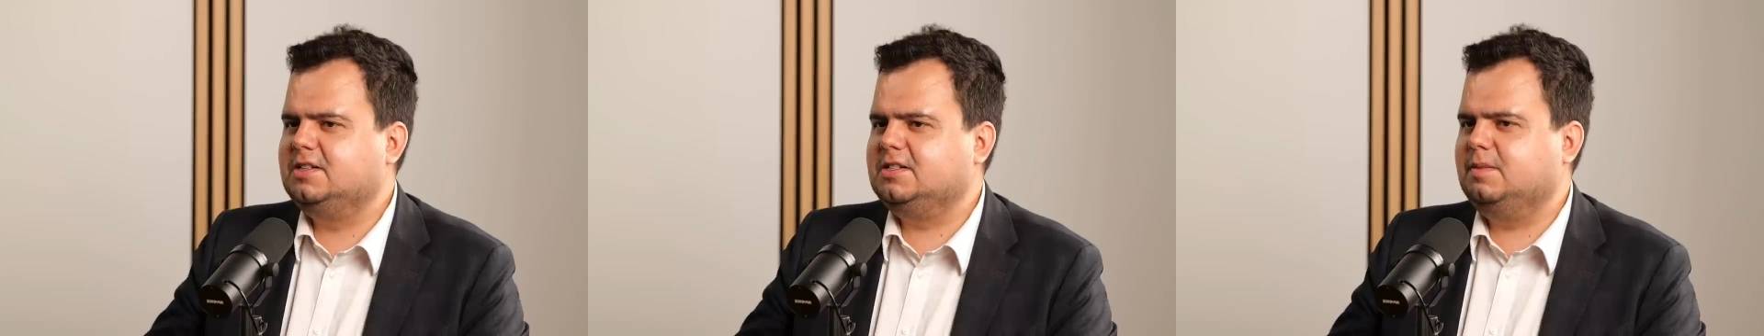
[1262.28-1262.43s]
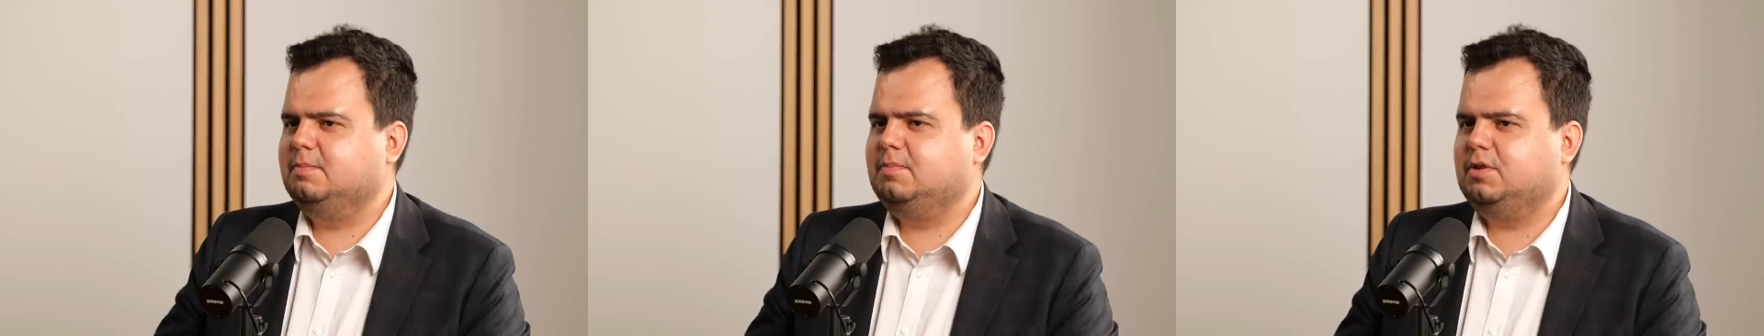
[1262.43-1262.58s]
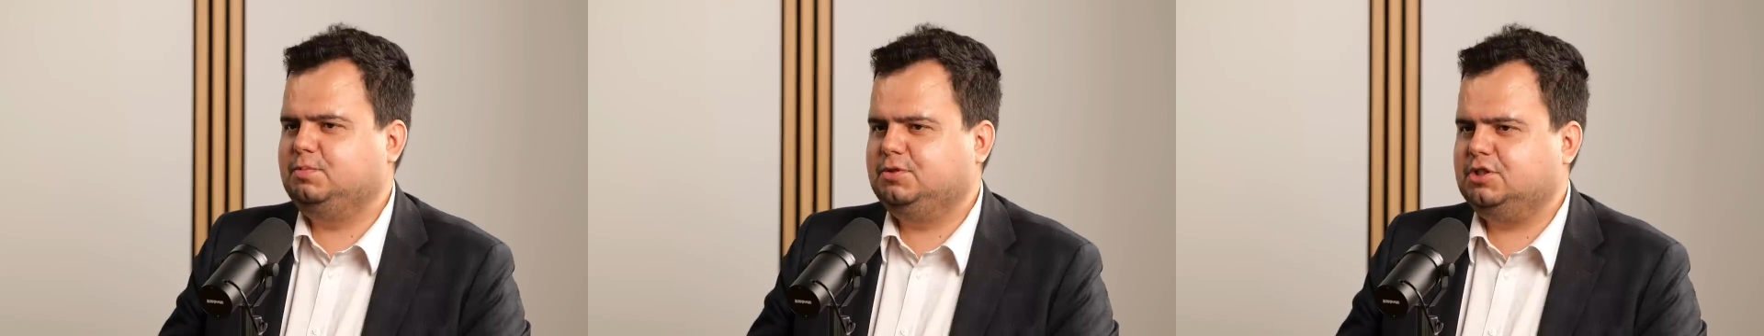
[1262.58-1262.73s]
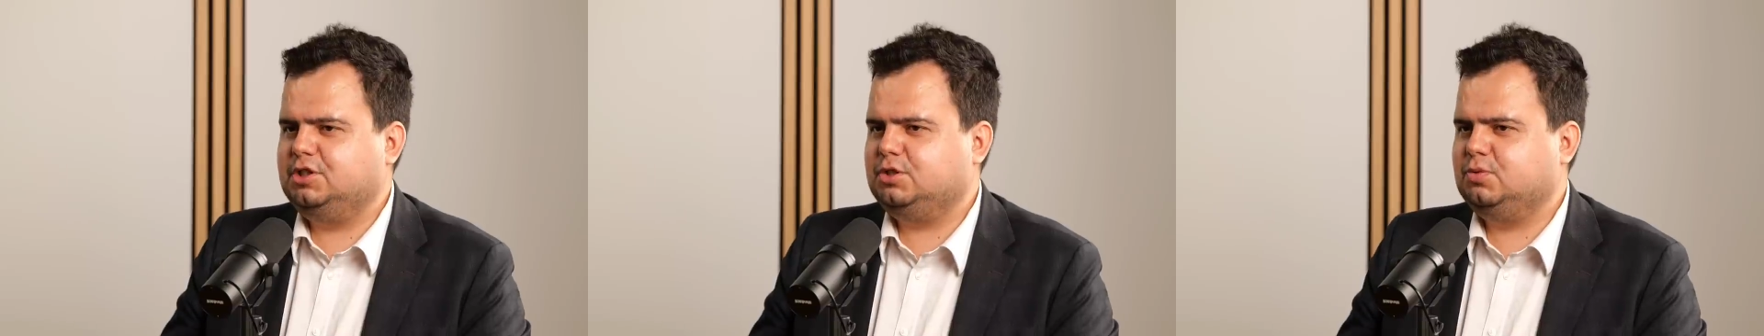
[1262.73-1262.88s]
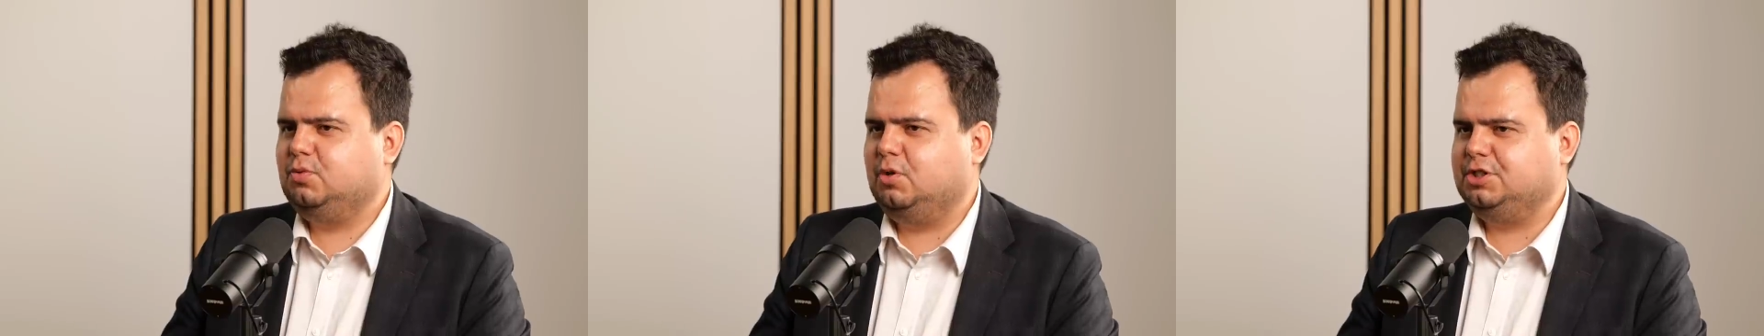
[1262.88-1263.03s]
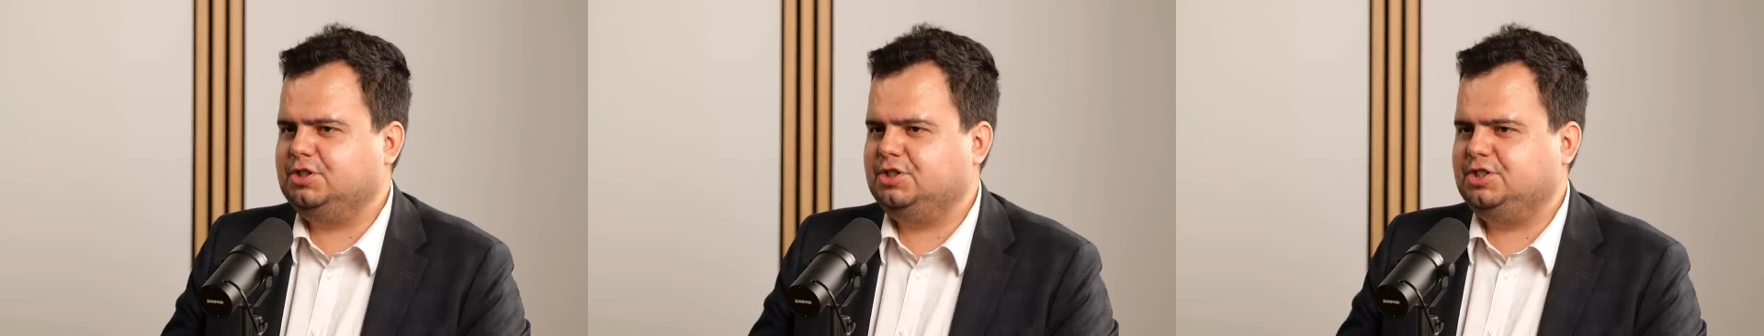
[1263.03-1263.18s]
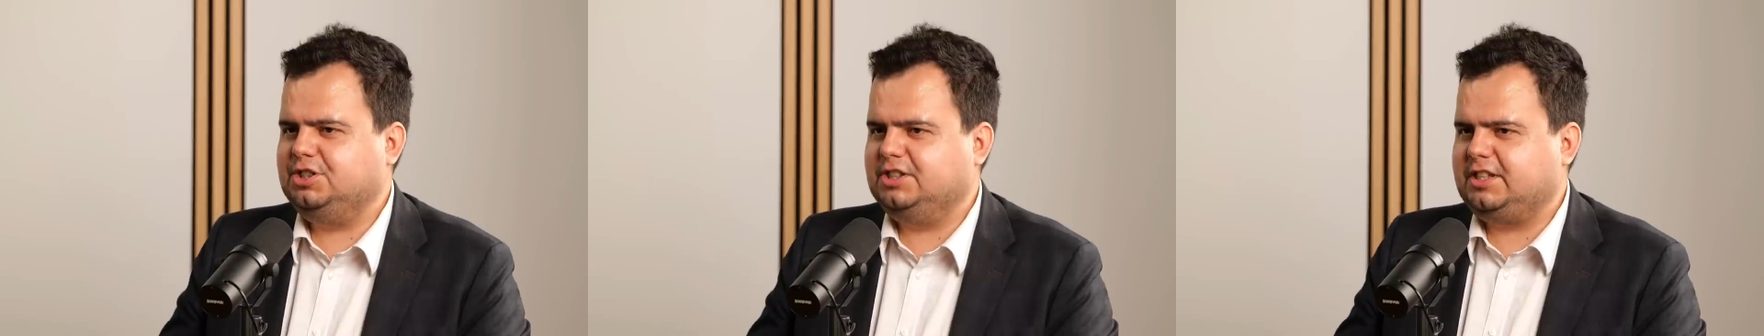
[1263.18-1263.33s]
symbol
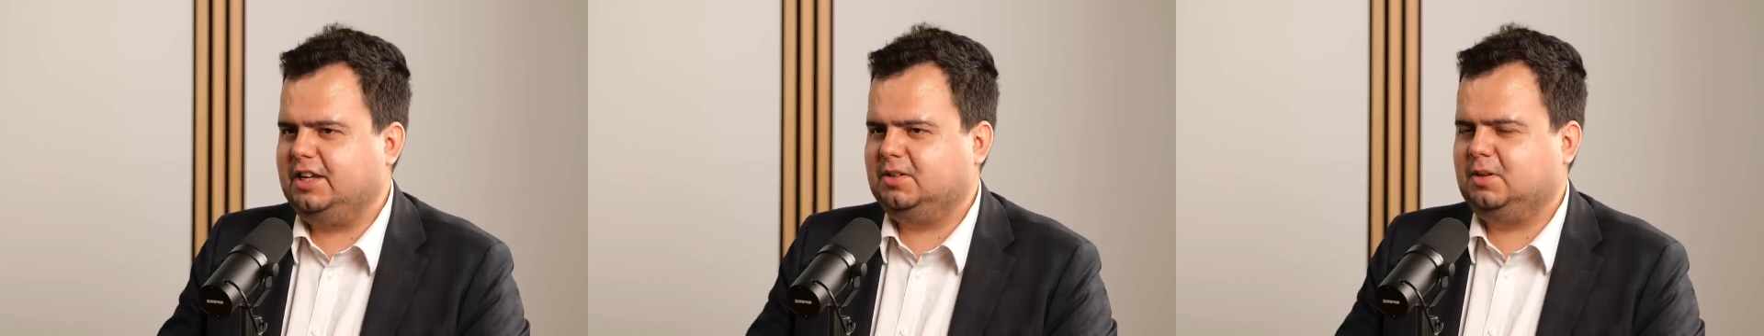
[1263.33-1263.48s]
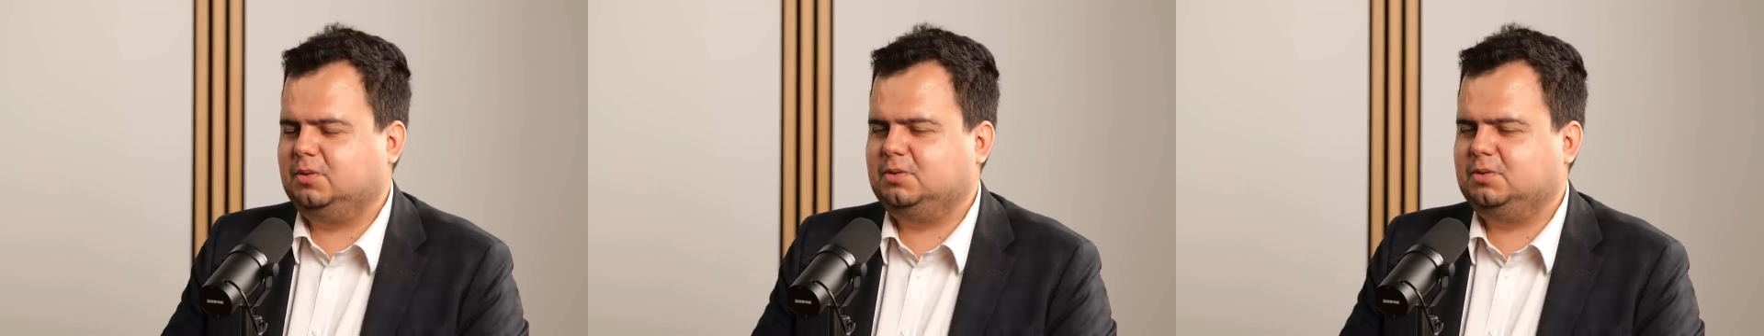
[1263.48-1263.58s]
przeszłości, tej,